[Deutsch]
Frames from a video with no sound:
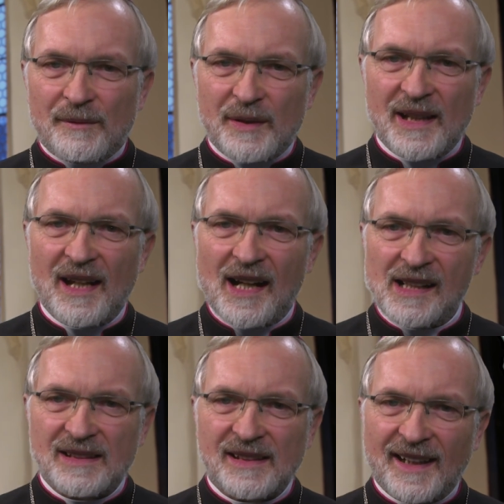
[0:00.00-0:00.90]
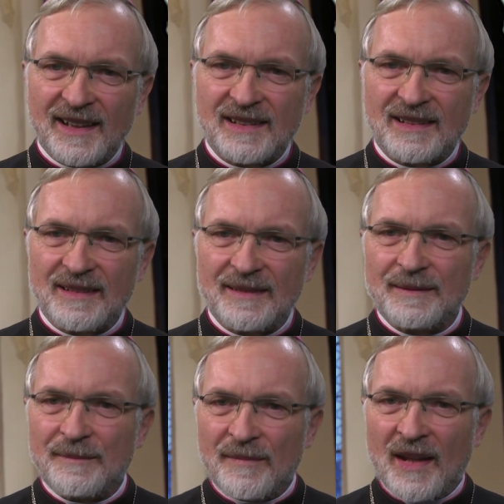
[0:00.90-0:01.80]
wir als
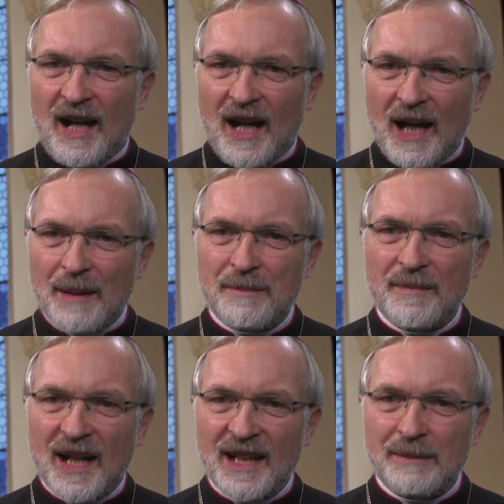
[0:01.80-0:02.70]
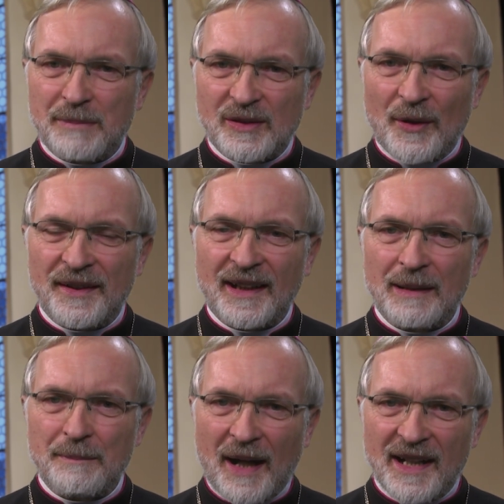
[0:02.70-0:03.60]
Christen haben einen
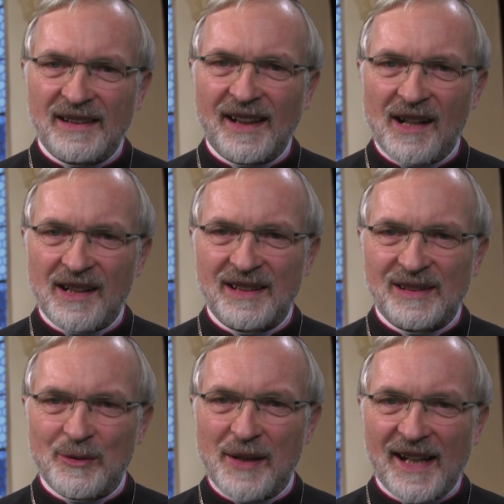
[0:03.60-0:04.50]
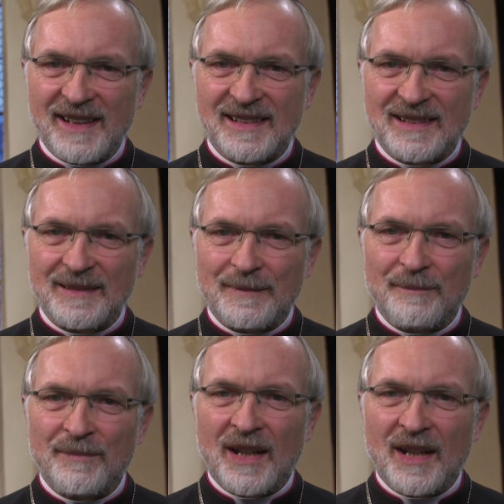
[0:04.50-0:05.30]
besonderen Beitrag zu leisten,